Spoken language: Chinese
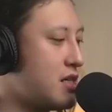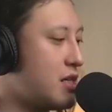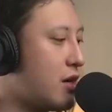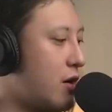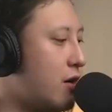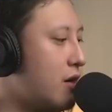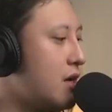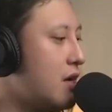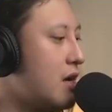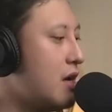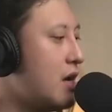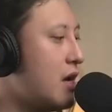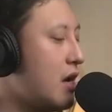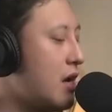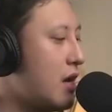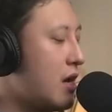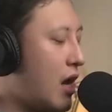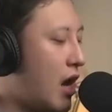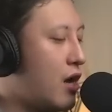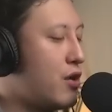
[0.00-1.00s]
哦，
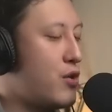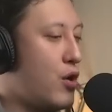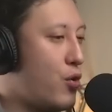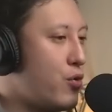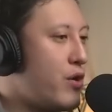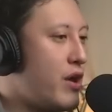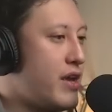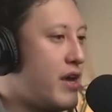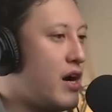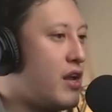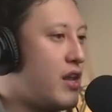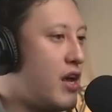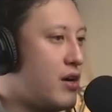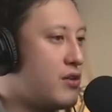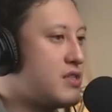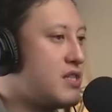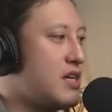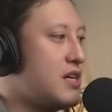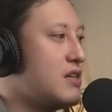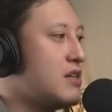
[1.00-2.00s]
然后永远要了
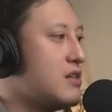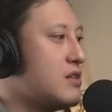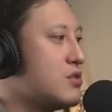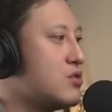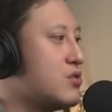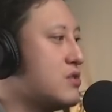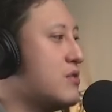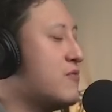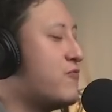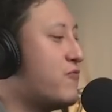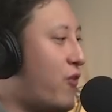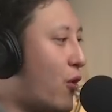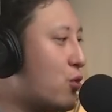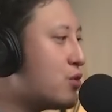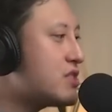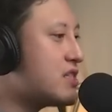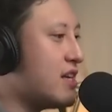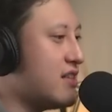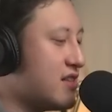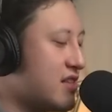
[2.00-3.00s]
解。就是风
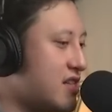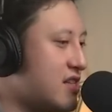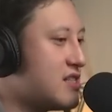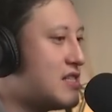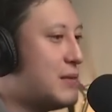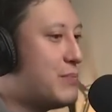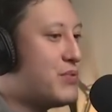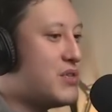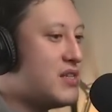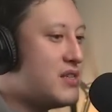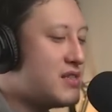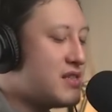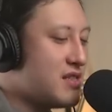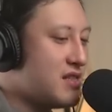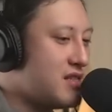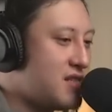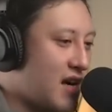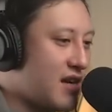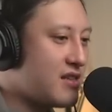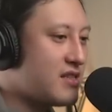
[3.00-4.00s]
险提示不是只
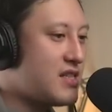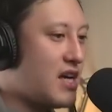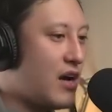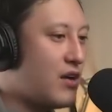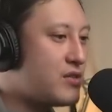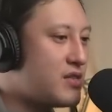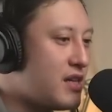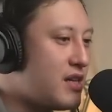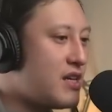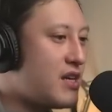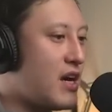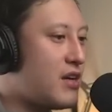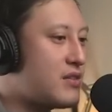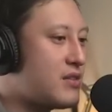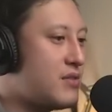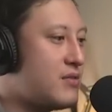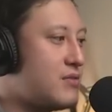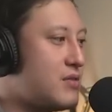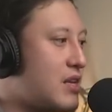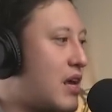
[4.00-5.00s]
是这样讲，真的要
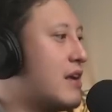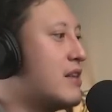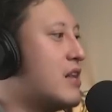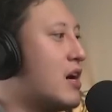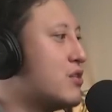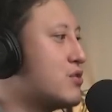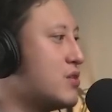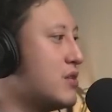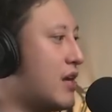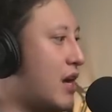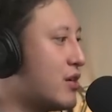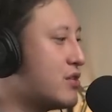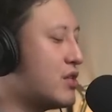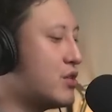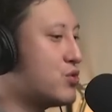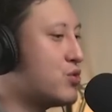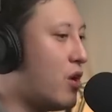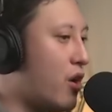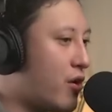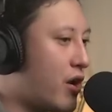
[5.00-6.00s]
听到就了
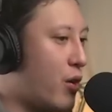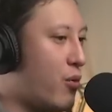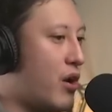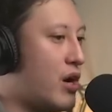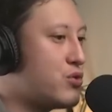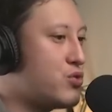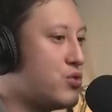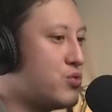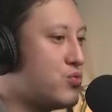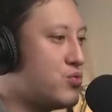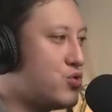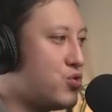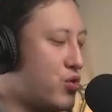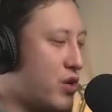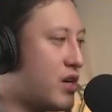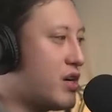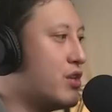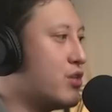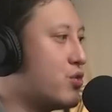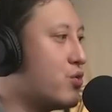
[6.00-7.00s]
解，说 OK，我要去学
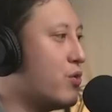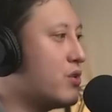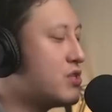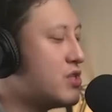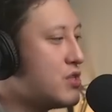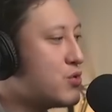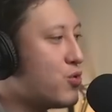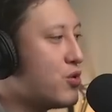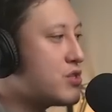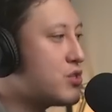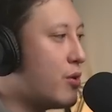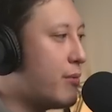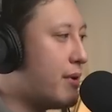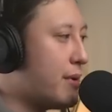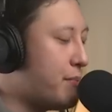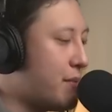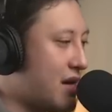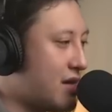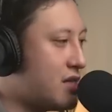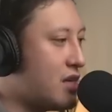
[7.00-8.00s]
更多。这也是为什么我
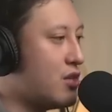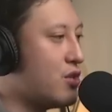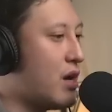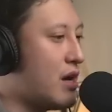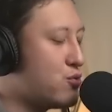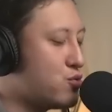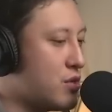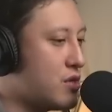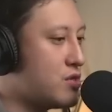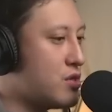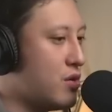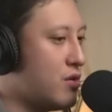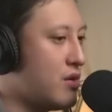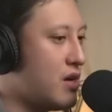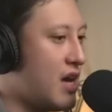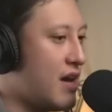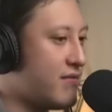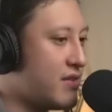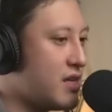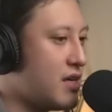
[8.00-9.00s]
们每天都在追踪
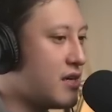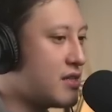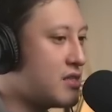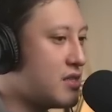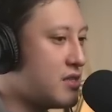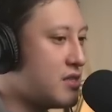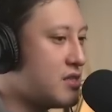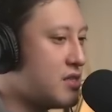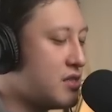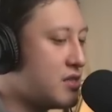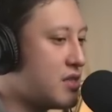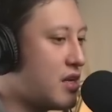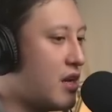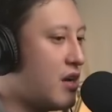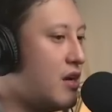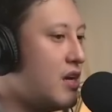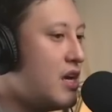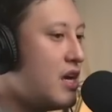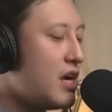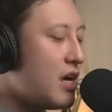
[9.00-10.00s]
FTX 的事件
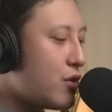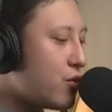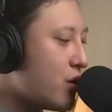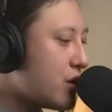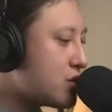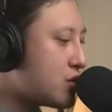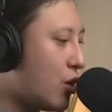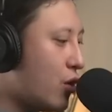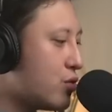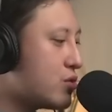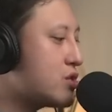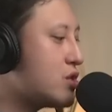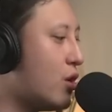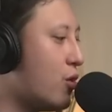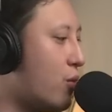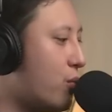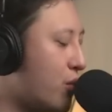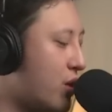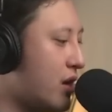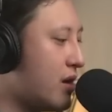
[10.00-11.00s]
了，因为从中
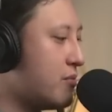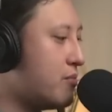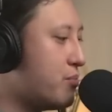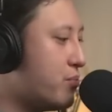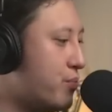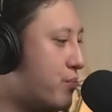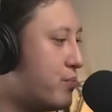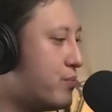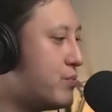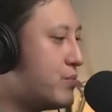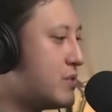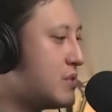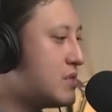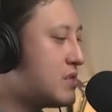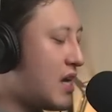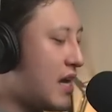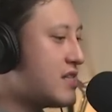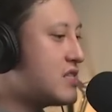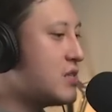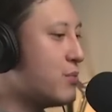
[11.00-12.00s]
我们会
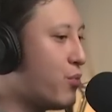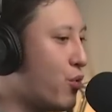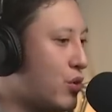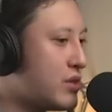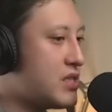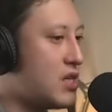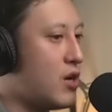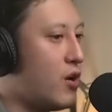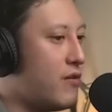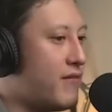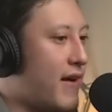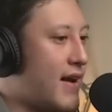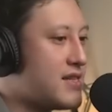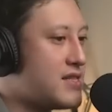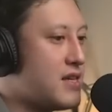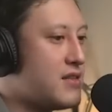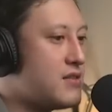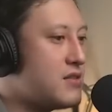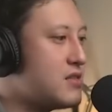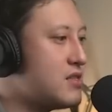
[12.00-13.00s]
拆丝剥解后发
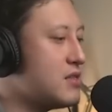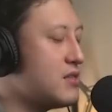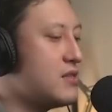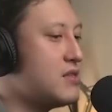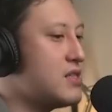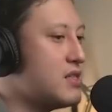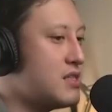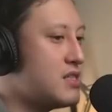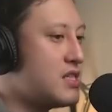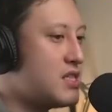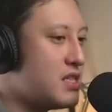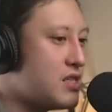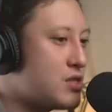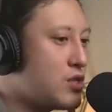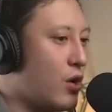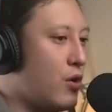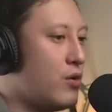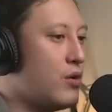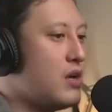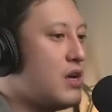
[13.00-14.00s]
现，这其
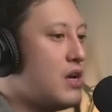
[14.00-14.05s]
中